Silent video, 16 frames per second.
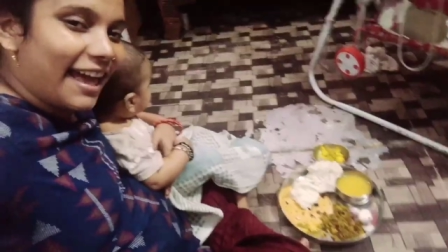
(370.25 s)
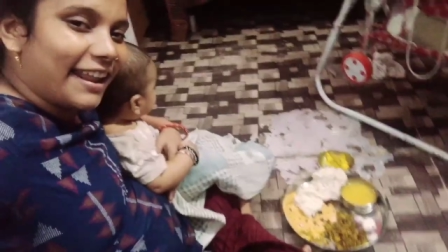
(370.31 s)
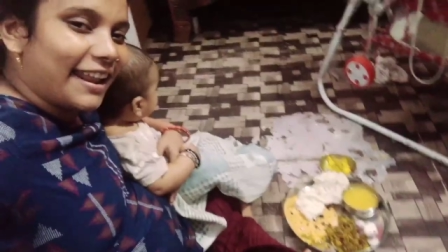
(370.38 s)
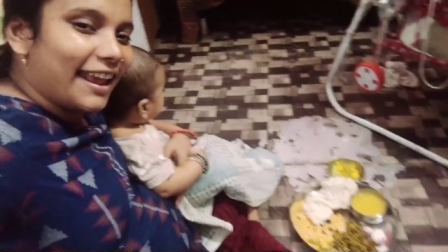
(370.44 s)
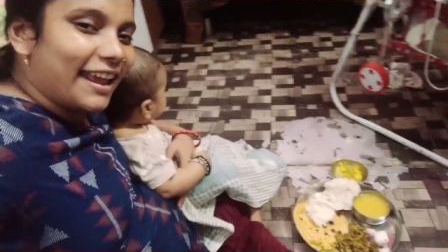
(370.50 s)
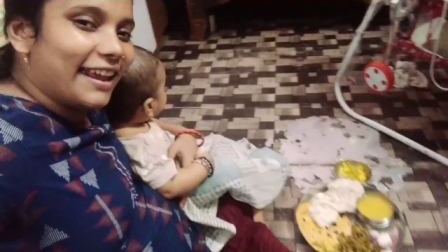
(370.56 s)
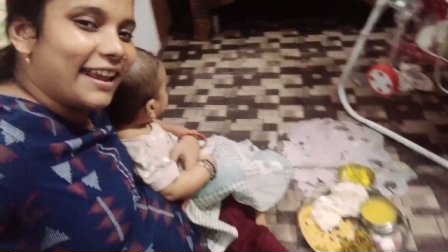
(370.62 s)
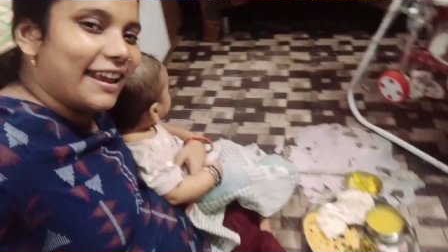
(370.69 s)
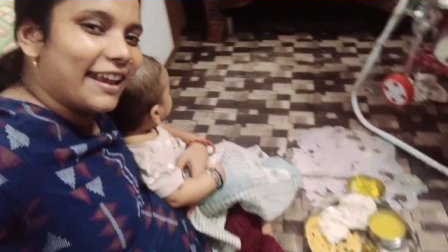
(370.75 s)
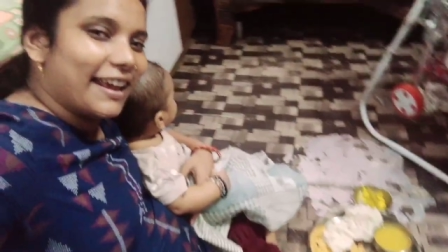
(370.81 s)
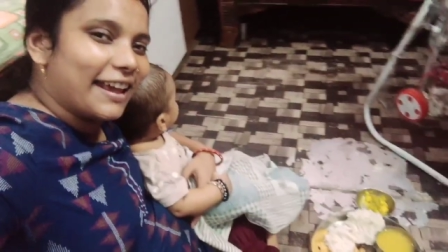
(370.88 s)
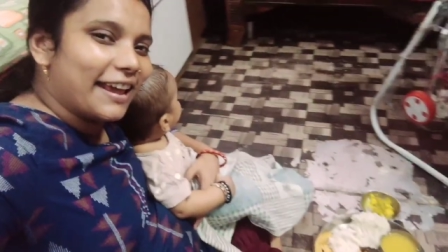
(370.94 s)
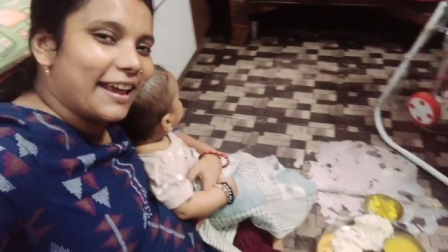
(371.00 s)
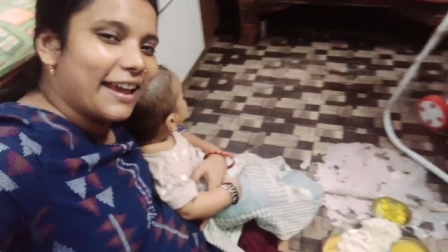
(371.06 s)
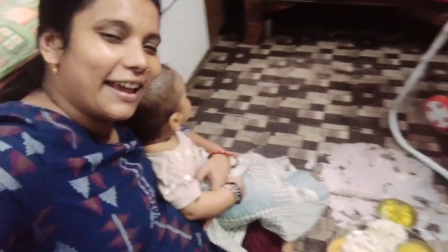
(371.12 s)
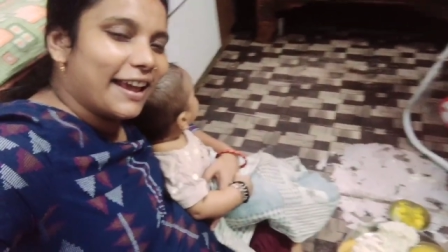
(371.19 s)
की यहाँ पर
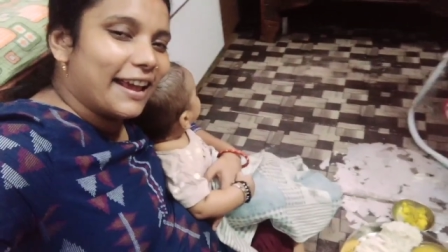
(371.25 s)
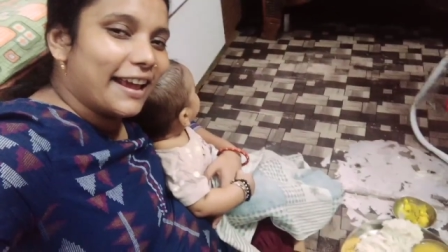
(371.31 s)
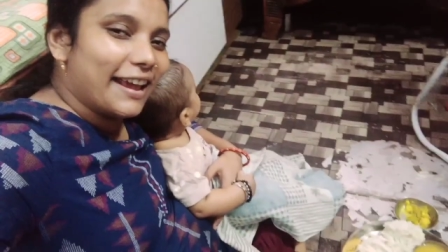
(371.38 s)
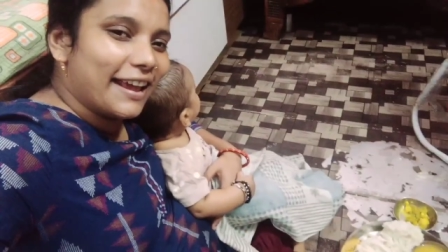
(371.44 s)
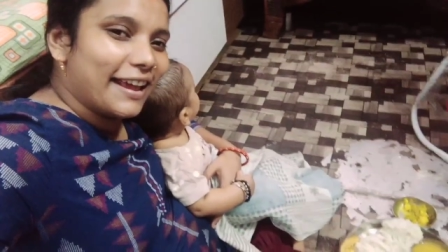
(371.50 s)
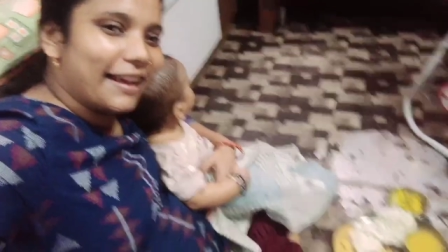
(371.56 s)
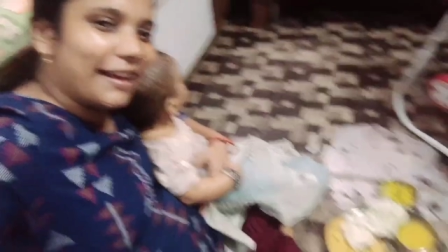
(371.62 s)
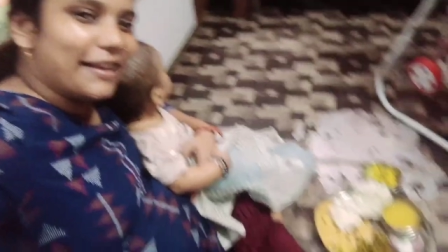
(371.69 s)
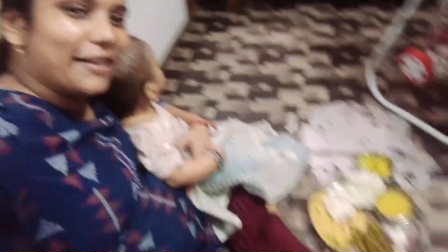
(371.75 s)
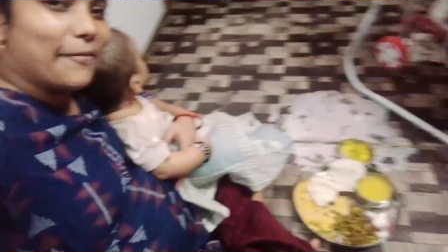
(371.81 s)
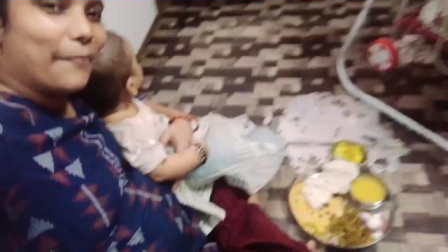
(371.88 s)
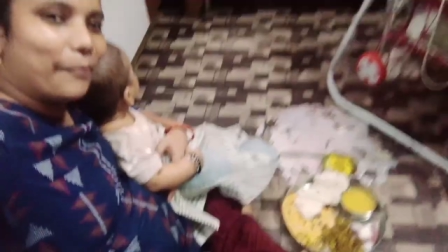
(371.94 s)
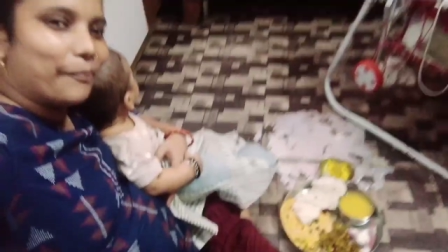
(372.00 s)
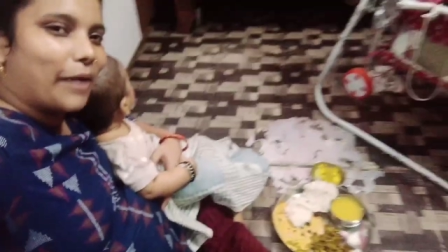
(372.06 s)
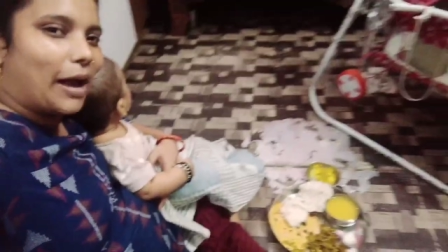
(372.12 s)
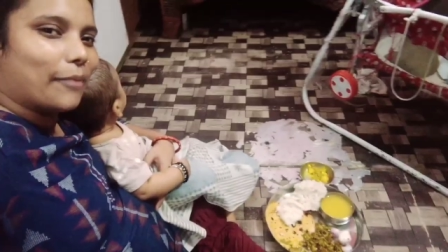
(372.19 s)
सब्ज़ी खा रही हूँ
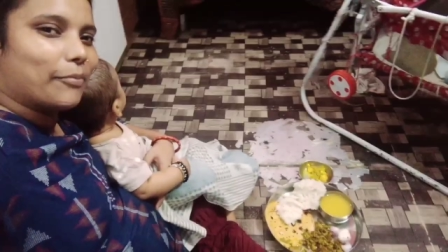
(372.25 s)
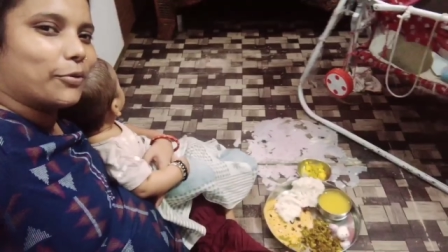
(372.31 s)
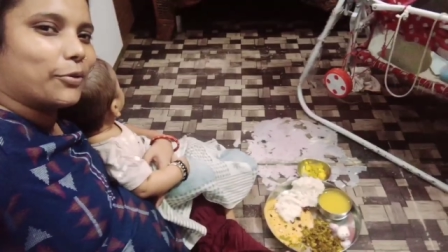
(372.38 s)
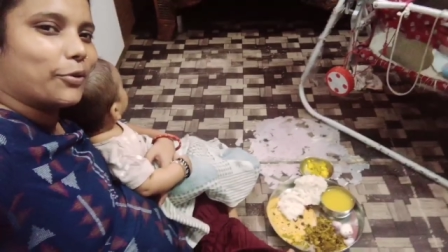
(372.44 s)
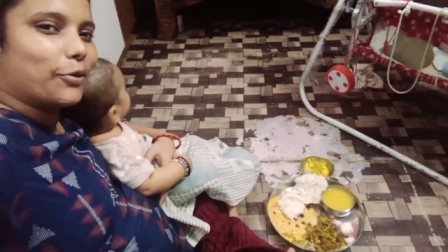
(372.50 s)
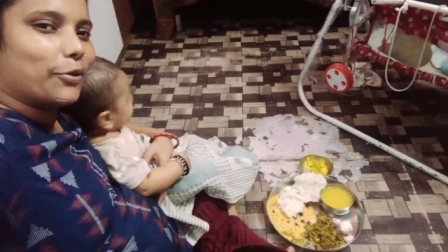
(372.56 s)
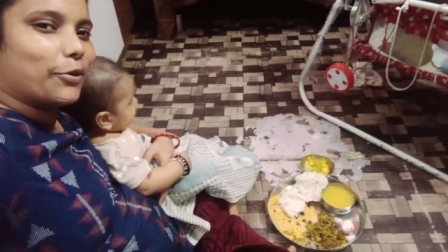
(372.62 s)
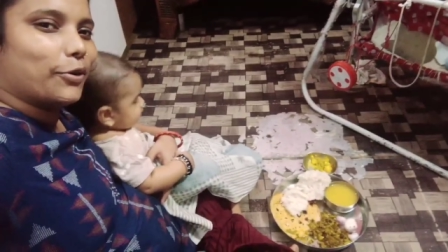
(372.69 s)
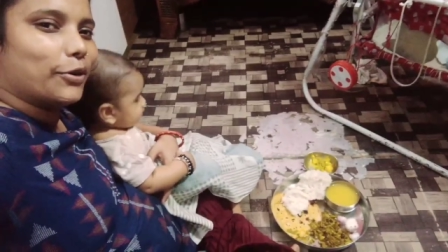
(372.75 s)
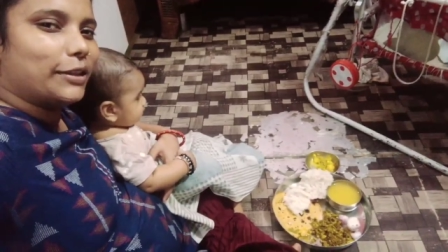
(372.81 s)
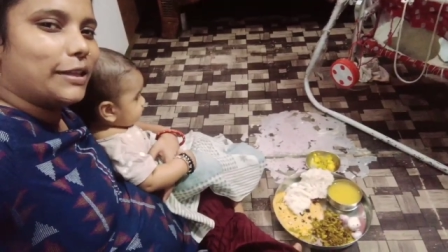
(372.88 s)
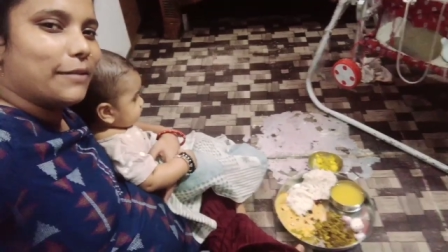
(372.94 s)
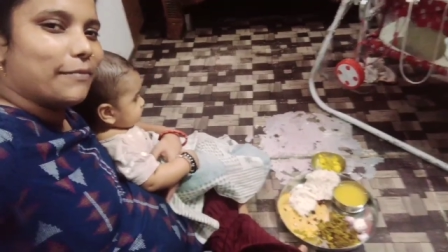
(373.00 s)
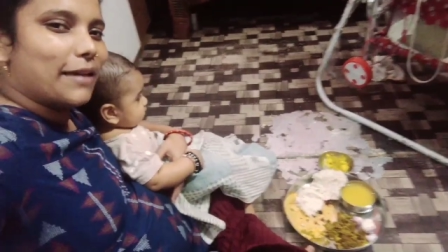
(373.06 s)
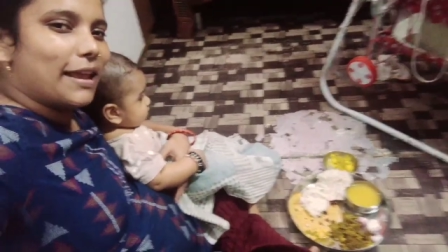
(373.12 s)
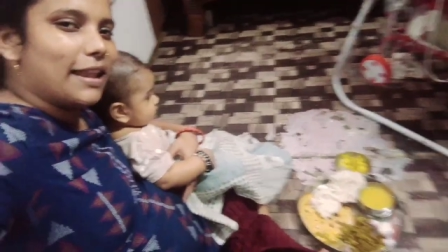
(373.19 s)
लगभग
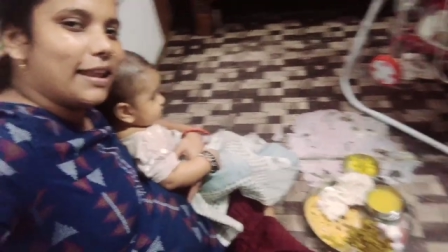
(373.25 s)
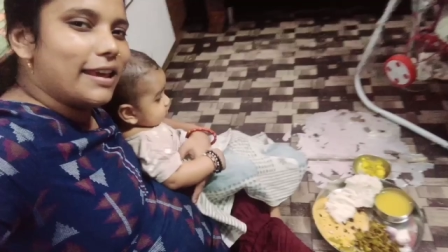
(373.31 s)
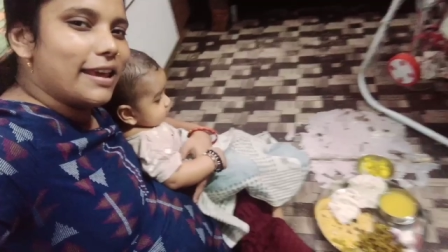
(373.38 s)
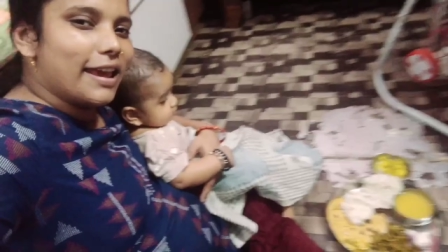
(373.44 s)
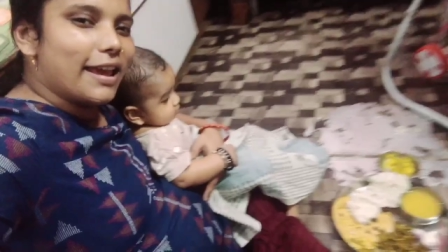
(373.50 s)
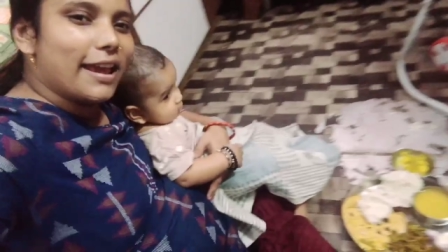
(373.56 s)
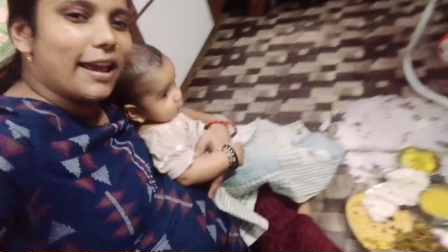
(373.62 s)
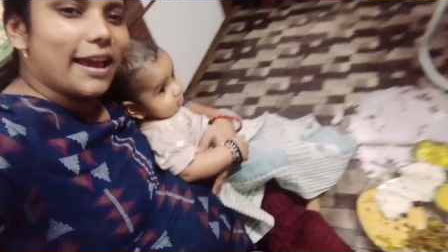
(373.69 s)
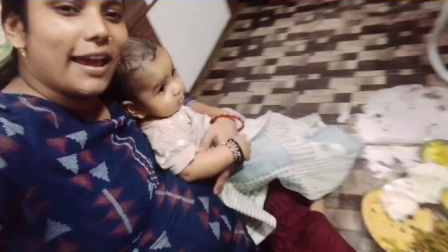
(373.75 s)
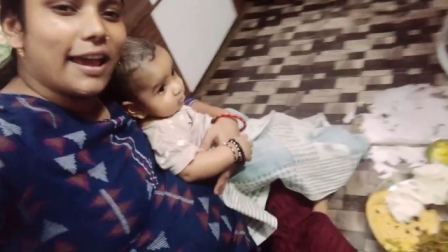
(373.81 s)
रात के साढ़े